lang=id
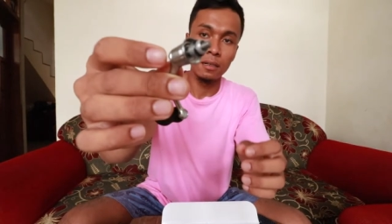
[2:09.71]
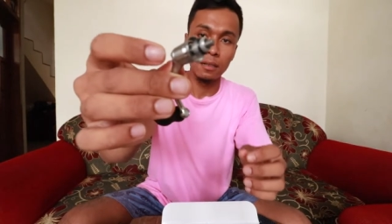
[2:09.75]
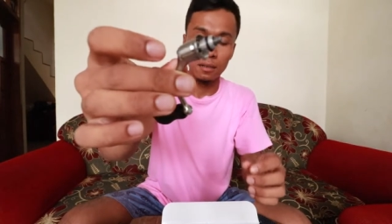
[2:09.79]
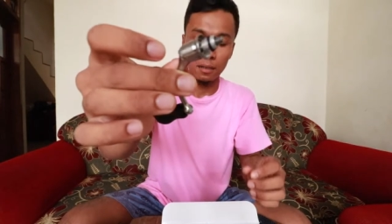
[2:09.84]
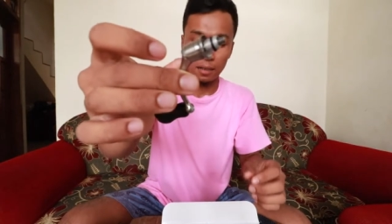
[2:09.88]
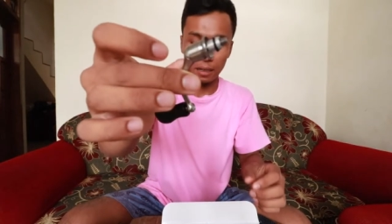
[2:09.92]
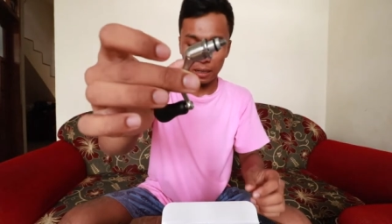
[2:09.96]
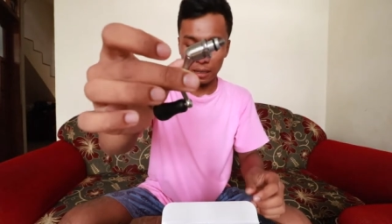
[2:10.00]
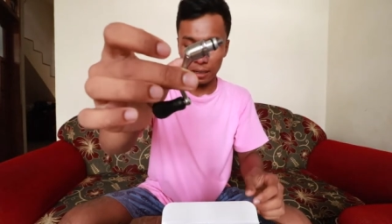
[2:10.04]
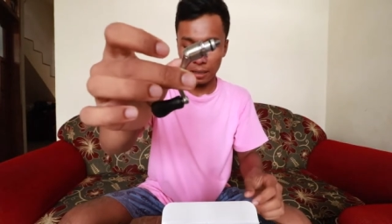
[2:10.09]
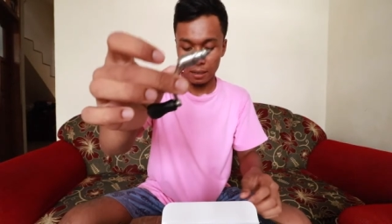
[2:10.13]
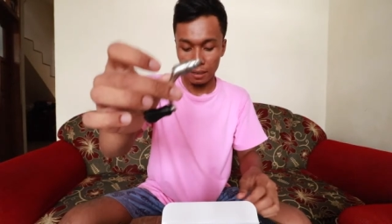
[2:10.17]

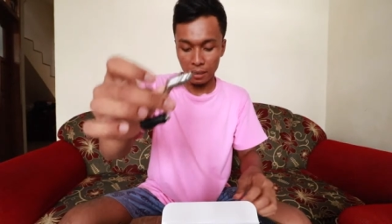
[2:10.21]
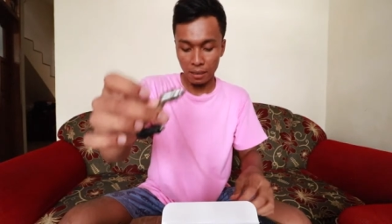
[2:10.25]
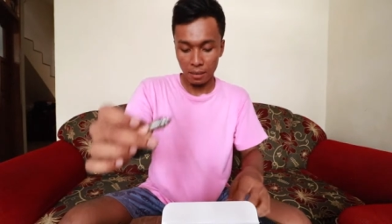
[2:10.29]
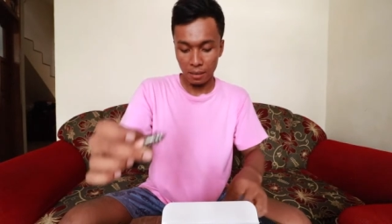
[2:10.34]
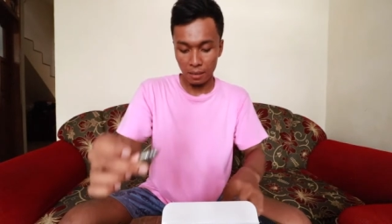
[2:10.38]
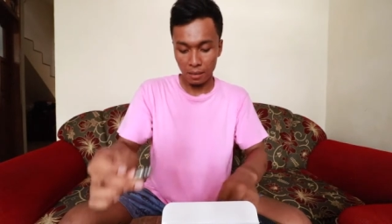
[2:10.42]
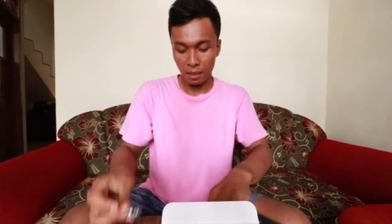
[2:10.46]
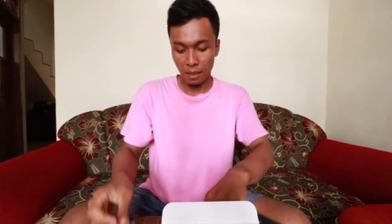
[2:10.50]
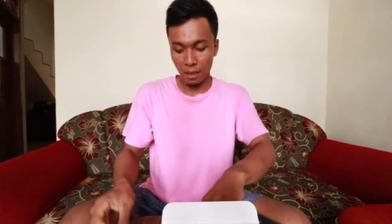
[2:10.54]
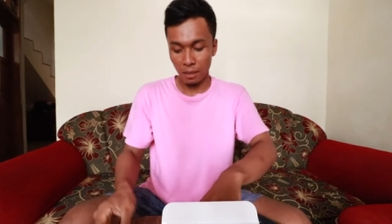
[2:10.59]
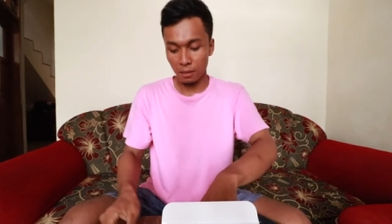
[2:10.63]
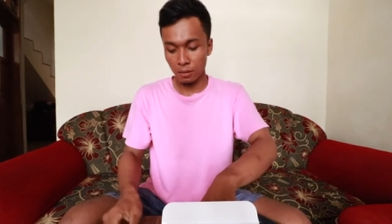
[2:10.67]
Oke,
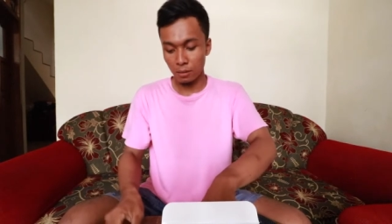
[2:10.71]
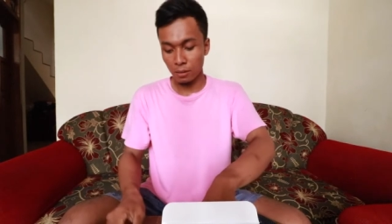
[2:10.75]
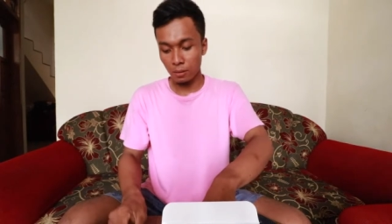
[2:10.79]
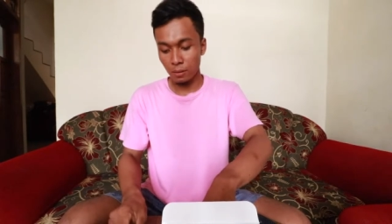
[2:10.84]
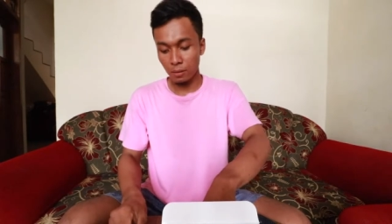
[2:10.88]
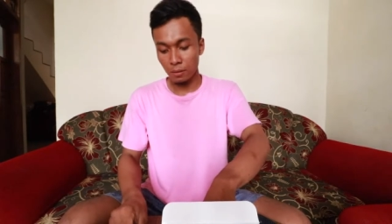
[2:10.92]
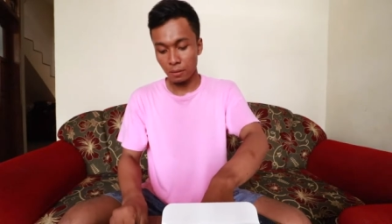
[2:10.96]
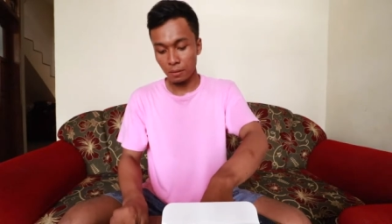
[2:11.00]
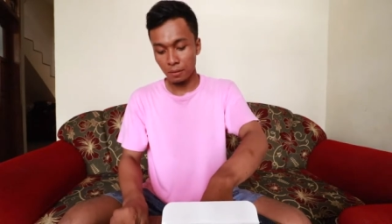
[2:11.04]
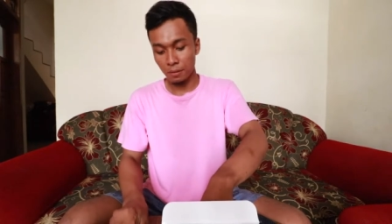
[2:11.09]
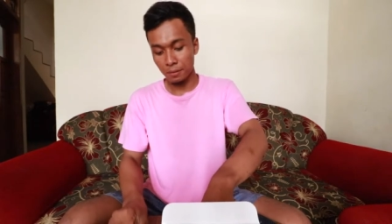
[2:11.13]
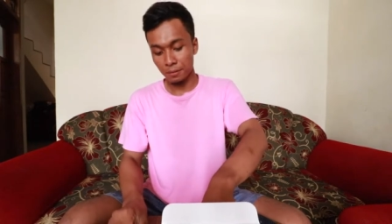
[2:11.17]
langsung.
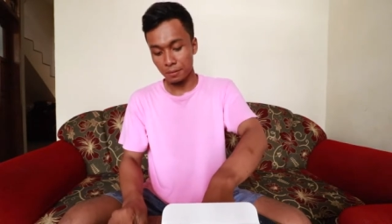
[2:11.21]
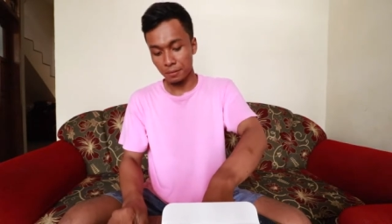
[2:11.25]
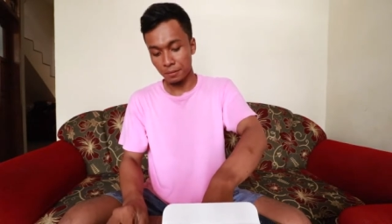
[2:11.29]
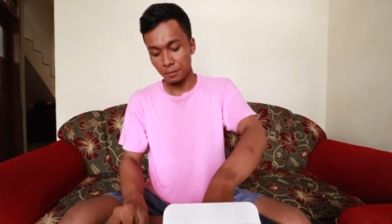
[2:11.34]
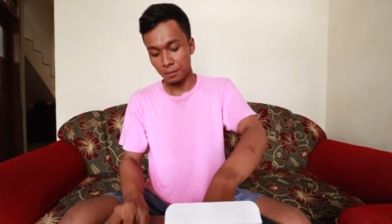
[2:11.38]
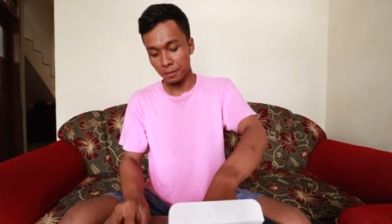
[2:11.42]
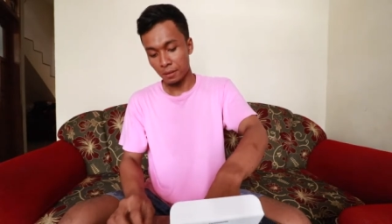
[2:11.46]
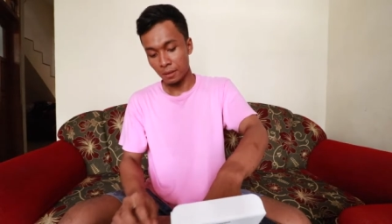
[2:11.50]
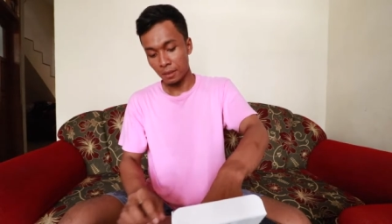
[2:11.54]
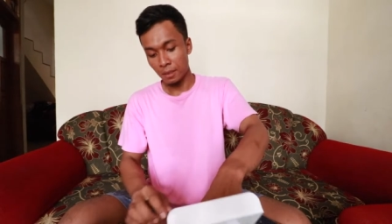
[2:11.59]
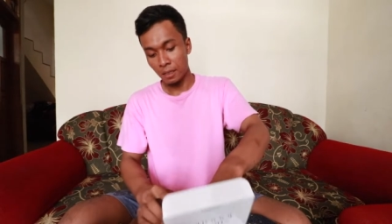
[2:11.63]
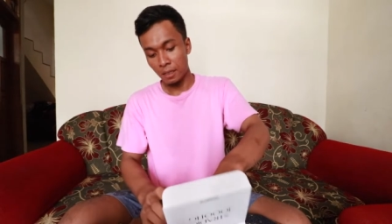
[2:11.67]

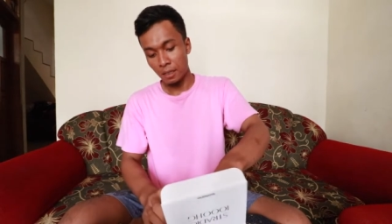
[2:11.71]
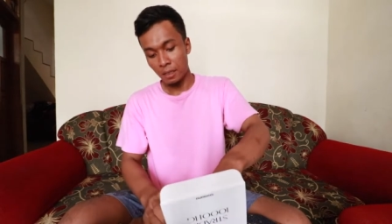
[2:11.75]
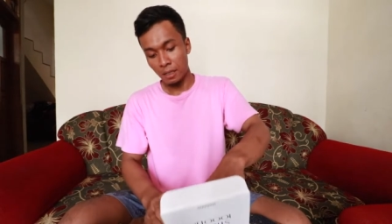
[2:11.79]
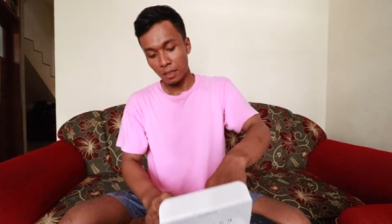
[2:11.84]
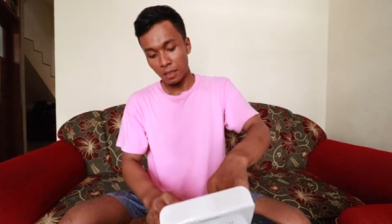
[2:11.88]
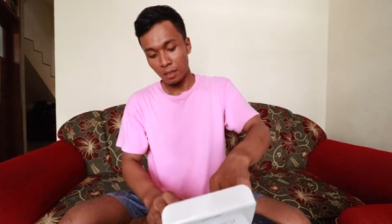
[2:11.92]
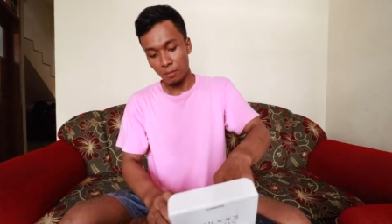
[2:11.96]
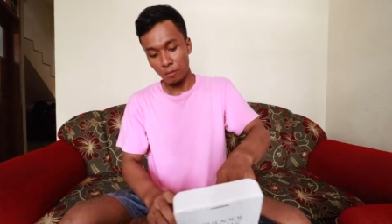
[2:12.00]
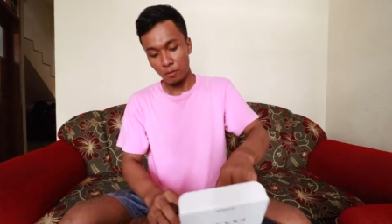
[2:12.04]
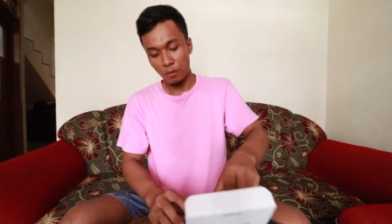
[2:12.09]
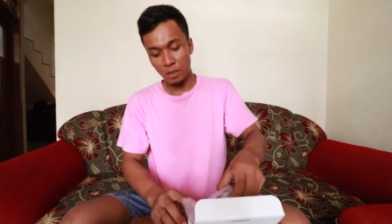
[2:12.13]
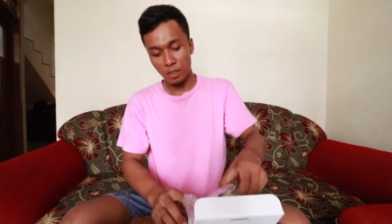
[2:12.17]

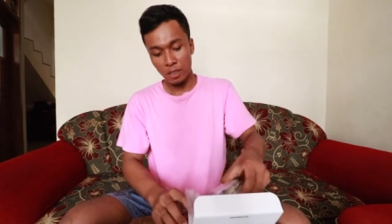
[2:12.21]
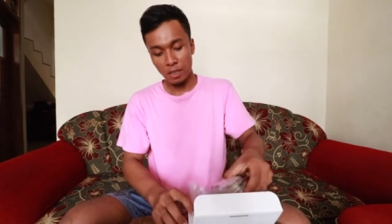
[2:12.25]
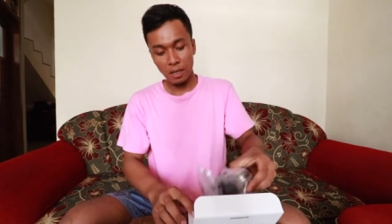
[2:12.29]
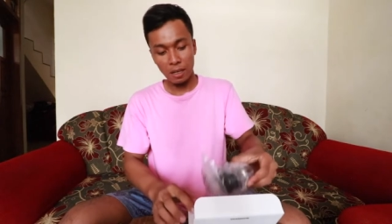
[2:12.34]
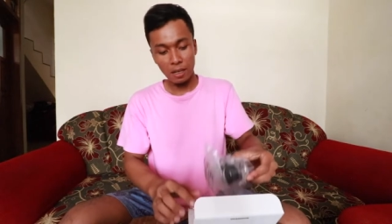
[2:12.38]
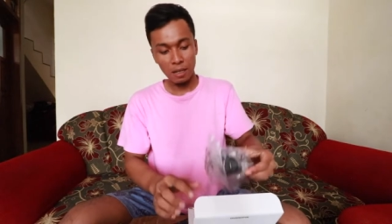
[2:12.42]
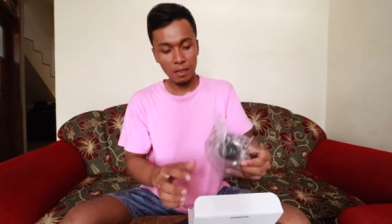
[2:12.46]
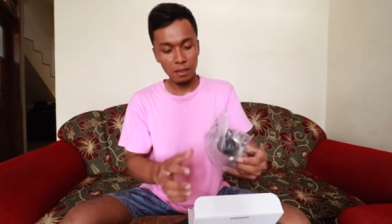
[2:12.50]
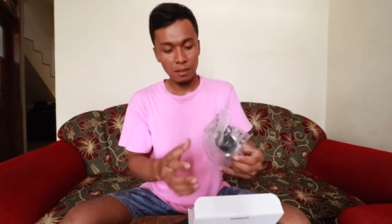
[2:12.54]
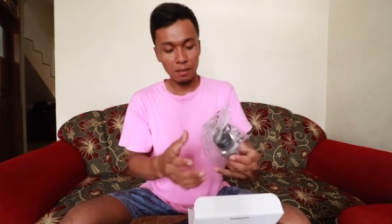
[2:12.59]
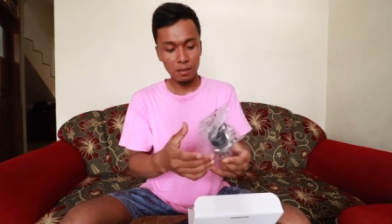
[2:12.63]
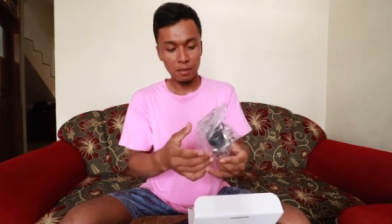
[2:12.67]

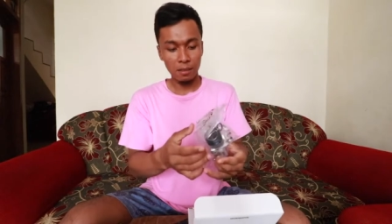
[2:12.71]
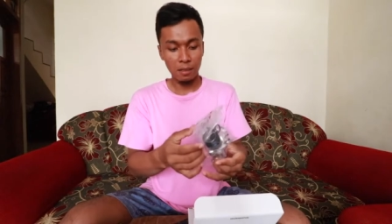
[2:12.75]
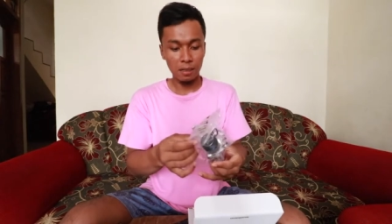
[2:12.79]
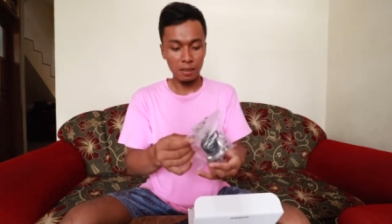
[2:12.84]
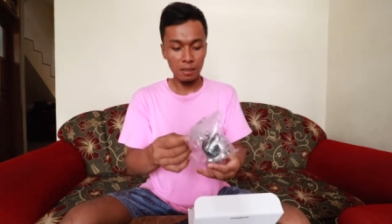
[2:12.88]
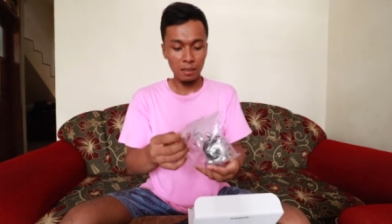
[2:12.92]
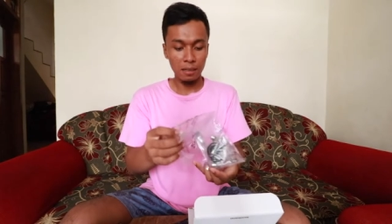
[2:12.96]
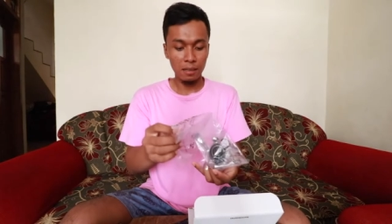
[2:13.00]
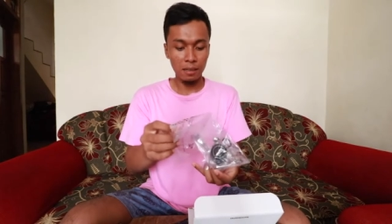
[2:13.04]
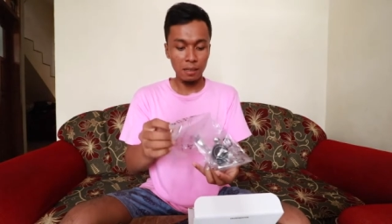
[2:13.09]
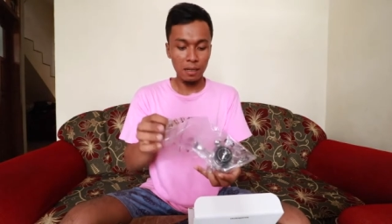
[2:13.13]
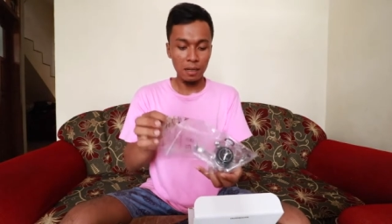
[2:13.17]
Kemudian
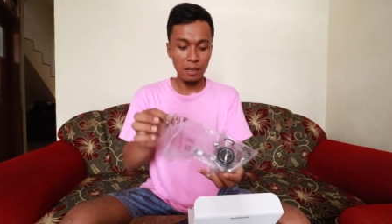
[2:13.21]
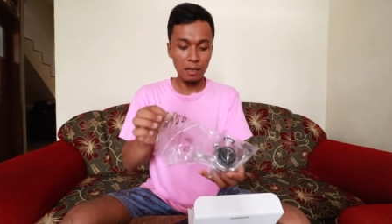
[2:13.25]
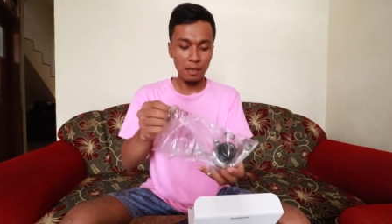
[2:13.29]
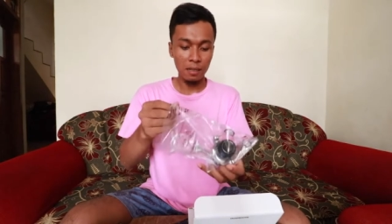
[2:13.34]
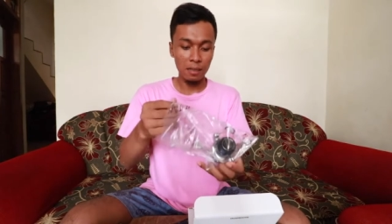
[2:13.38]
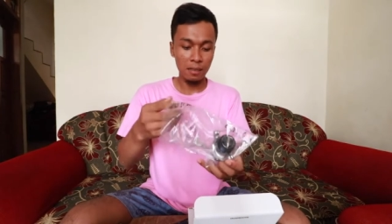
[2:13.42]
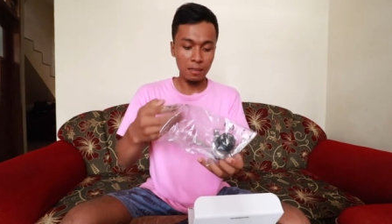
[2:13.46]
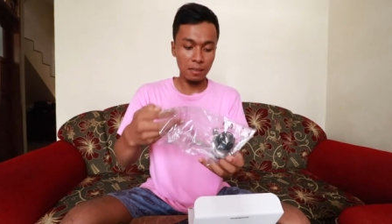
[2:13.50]
ini dia.